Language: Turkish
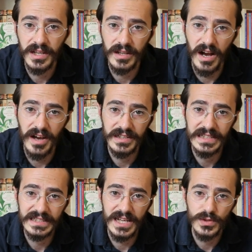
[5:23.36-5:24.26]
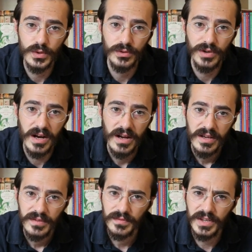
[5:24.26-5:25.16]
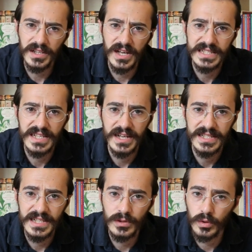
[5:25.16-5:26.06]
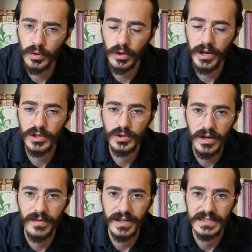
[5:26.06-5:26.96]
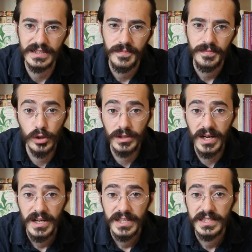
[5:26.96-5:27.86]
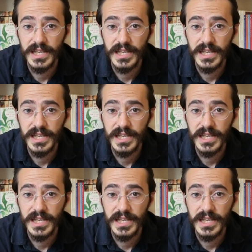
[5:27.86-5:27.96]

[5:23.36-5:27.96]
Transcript: yanından ayrıldıktan sonra Viyana Hastanesi'nde doktor olarak görev aldı. Burada